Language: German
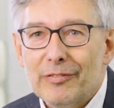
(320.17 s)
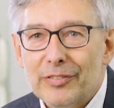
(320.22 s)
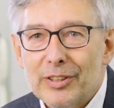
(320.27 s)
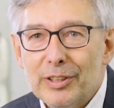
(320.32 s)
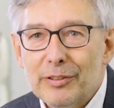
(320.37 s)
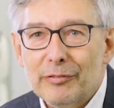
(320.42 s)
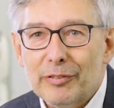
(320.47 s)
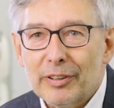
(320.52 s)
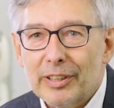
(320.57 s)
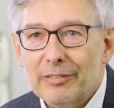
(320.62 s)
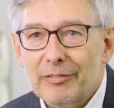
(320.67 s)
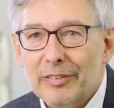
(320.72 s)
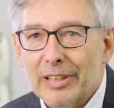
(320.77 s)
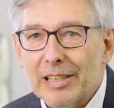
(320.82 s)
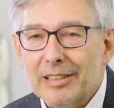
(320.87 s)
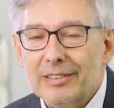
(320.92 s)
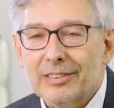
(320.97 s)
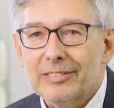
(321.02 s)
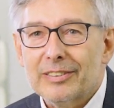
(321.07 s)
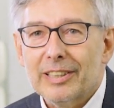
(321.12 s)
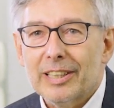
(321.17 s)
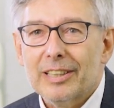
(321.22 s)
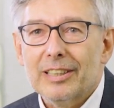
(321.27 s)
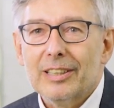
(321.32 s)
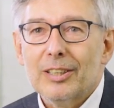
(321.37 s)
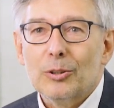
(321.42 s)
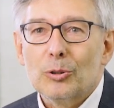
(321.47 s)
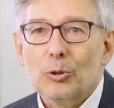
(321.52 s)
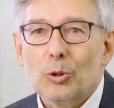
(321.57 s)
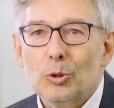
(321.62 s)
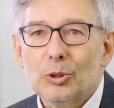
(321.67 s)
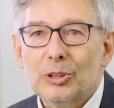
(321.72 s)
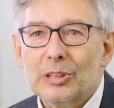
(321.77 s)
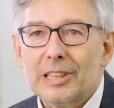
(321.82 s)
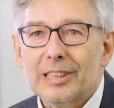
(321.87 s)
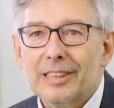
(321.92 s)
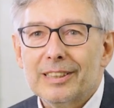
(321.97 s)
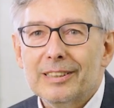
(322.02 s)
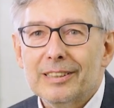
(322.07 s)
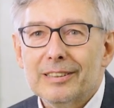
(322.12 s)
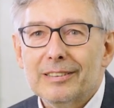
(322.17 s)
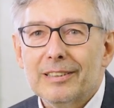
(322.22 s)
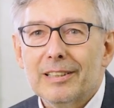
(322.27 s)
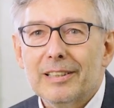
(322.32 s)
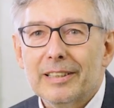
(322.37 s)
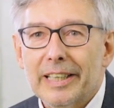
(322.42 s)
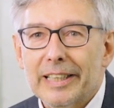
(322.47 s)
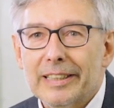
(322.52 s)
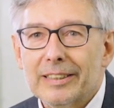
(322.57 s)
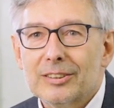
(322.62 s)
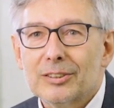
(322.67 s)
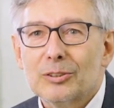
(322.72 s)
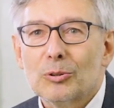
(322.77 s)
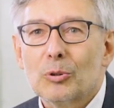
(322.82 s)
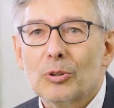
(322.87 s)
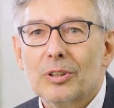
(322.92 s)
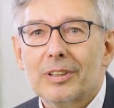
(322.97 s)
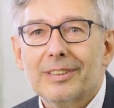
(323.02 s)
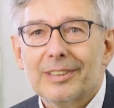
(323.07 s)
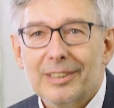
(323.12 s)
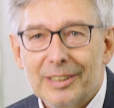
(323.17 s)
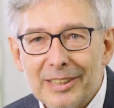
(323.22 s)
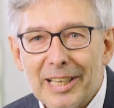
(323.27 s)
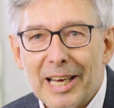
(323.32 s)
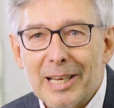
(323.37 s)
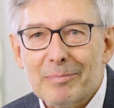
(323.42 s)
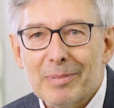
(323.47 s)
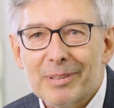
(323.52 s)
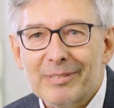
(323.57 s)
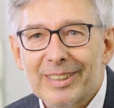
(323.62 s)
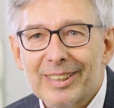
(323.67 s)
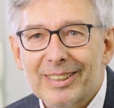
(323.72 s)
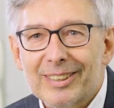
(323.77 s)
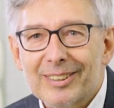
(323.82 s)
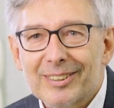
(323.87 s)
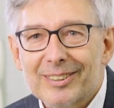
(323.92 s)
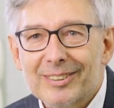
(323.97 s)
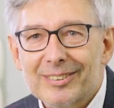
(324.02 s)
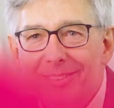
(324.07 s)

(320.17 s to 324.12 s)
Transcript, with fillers: tiefere Welt der künstlichen Intelligenz noch hineinbewegen.